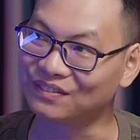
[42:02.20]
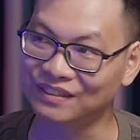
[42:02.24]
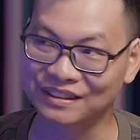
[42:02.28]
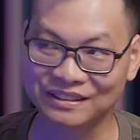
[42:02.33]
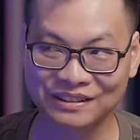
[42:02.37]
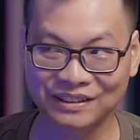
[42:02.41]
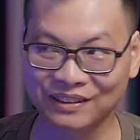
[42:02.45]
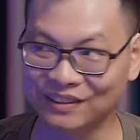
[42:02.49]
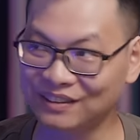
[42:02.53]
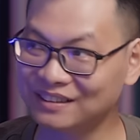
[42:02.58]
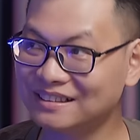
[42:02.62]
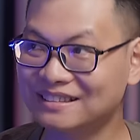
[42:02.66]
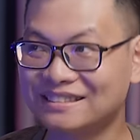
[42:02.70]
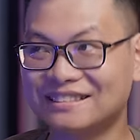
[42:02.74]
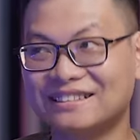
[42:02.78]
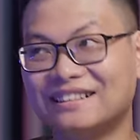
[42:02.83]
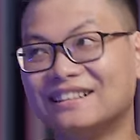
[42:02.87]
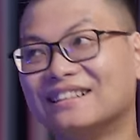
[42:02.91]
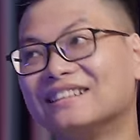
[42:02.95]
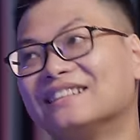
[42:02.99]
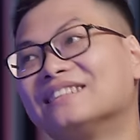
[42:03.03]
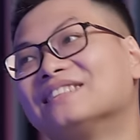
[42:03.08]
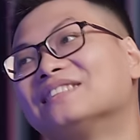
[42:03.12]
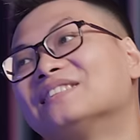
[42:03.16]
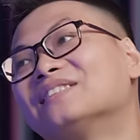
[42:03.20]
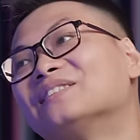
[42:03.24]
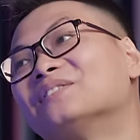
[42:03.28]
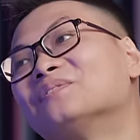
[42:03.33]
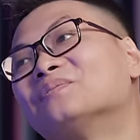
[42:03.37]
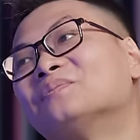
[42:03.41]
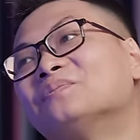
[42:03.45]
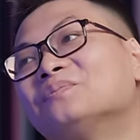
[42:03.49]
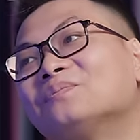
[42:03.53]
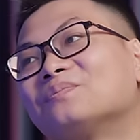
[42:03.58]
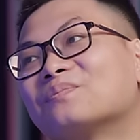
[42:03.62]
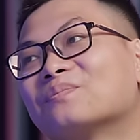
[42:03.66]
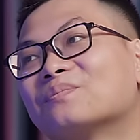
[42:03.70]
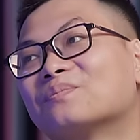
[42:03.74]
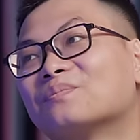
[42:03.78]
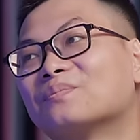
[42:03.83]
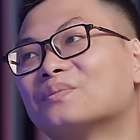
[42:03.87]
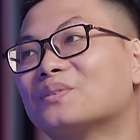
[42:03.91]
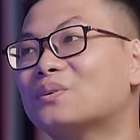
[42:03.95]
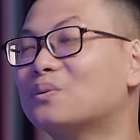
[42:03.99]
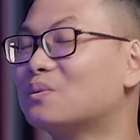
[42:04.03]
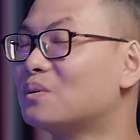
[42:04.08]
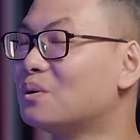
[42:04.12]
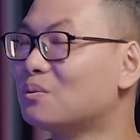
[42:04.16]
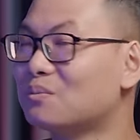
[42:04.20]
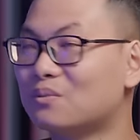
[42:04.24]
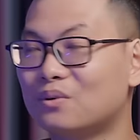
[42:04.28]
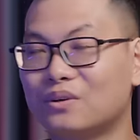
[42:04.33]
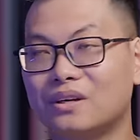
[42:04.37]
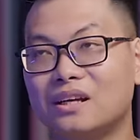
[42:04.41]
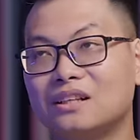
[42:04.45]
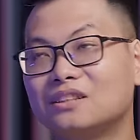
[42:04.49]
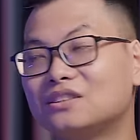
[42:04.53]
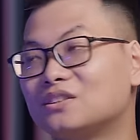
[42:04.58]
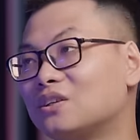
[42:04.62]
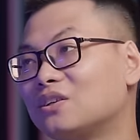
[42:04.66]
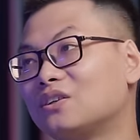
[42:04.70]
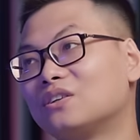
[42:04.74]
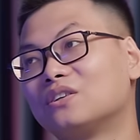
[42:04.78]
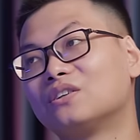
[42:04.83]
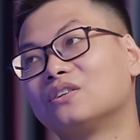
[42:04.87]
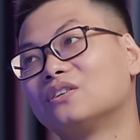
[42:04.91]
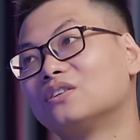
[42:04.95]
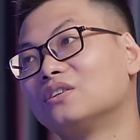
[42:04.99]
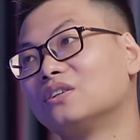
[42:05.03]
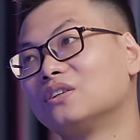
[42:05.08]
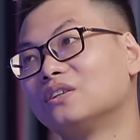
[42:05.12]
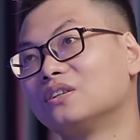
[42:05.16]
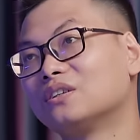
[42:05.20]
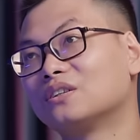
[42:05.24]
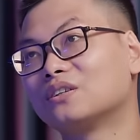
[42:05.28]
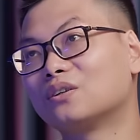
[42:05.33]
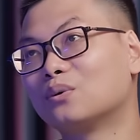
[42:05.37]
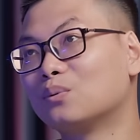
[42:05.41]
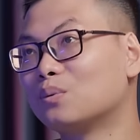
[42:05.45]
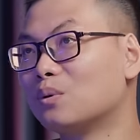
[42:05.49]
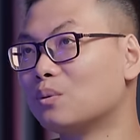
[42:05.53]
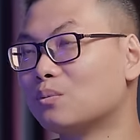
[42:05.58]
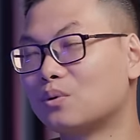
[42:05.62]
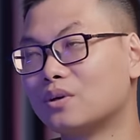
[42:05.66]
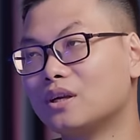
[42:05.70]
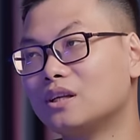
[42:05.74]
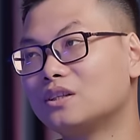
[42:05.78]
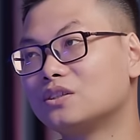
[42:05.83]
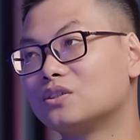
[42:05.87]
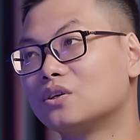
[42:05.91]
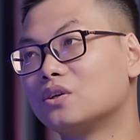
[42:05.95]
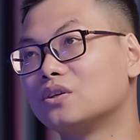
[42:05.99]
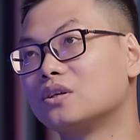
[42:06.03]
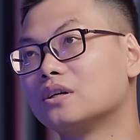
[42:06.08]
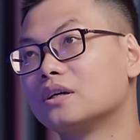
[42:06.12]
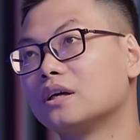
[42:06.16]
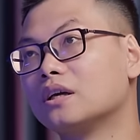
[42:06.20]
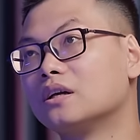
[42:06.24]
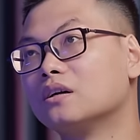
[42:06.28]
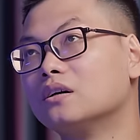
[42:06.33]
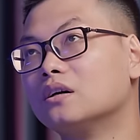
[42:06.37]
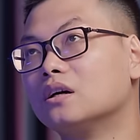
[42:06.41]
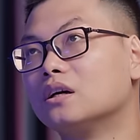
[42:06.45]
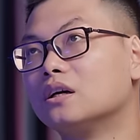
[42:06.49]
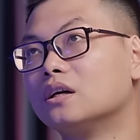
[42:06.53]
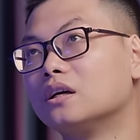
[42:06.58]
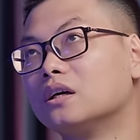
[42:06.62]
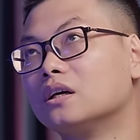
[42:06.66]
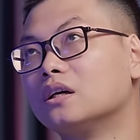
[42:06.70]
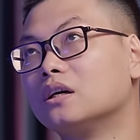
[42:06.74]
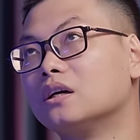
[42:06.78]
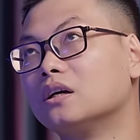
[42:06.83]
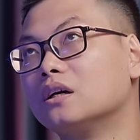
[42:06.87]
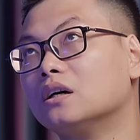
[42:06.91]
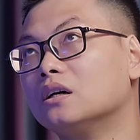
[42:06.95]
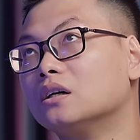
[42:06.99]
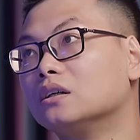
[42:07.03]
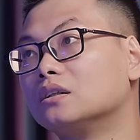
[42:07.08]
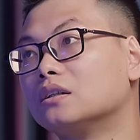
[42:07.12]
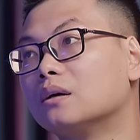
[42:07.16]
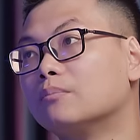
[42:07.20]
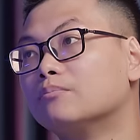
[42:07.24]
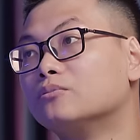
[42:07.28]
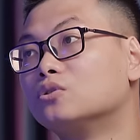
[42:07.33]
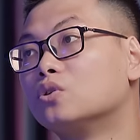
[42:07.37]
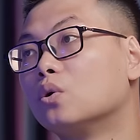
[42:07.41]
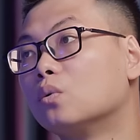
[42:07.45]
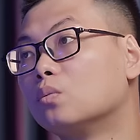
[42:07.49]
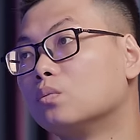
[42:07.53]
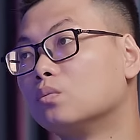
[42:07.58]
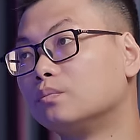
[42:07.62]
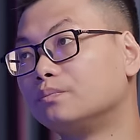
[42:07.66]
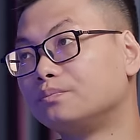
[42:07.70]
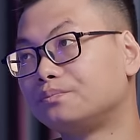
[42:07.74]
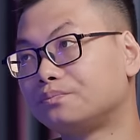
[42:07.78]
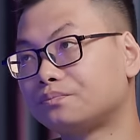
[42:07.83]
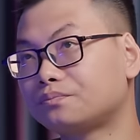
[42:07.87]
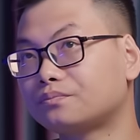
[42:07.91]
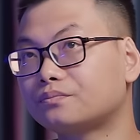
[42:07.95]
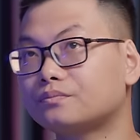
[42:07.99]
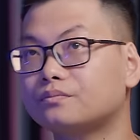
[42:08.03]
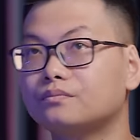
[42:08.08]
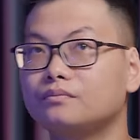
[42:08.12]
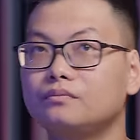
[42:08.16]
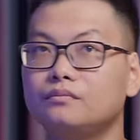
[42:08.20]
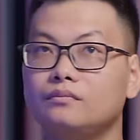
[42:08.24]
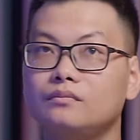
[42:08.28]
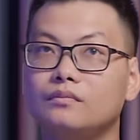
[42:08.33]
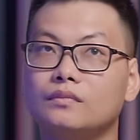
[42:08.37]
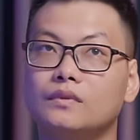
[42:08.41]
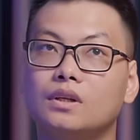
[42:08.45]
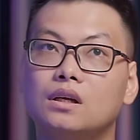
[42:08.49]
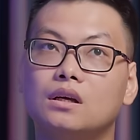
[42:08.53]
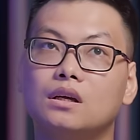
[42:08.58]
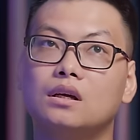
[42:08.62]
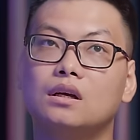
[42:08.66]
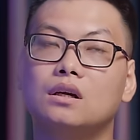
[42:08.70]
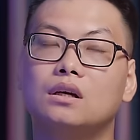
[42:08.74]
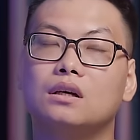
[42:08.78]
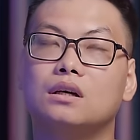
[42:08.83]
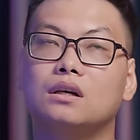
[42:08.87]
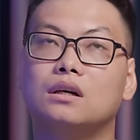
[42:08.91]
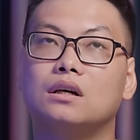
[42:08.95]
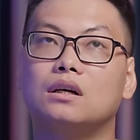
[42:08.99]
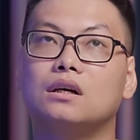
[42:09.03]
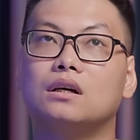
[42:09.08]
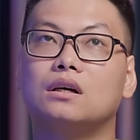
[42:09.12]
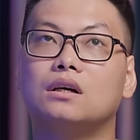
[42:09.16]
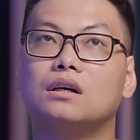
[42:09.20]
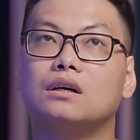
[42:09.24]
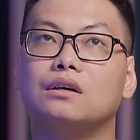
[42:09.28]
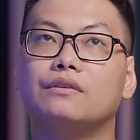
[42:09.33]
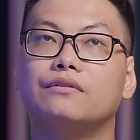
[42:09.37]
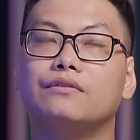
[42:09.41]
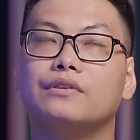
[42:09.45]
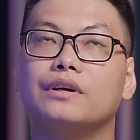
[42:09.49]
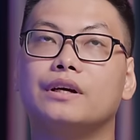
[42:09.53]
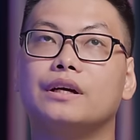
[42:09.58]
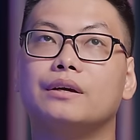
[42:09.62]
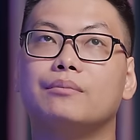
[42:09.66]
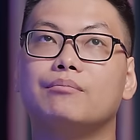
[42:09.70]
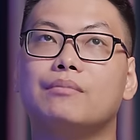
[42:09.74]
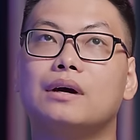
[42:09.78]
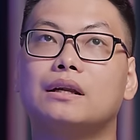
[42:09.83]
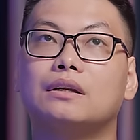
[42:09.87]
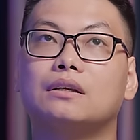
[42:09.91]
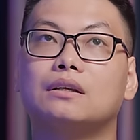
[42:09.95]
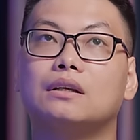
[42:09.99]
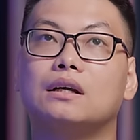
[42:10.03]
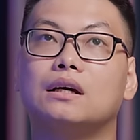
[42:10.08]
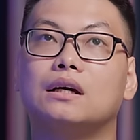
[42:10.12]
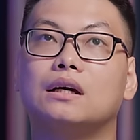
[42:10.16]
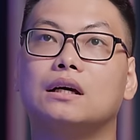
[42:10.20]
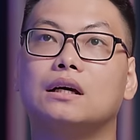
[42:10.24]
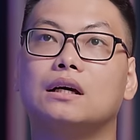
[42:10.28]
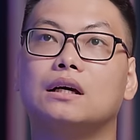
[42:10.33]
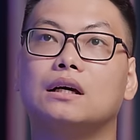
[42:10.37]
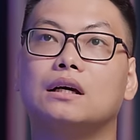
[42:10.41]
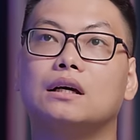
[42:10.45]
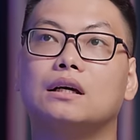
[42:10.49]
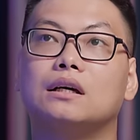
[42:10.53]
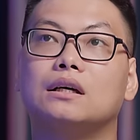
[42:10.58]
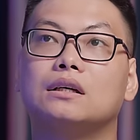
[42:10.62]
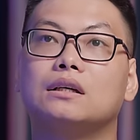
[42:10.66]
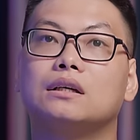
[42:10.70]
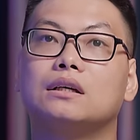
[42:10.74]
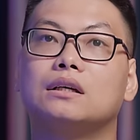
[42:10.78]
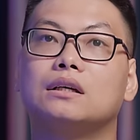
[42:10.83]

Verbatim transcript: vẫn đó như thường. Ừ. Cũng không có đất cho cũng không có đất cho những cái người ở tầm trung. À, về mặt à,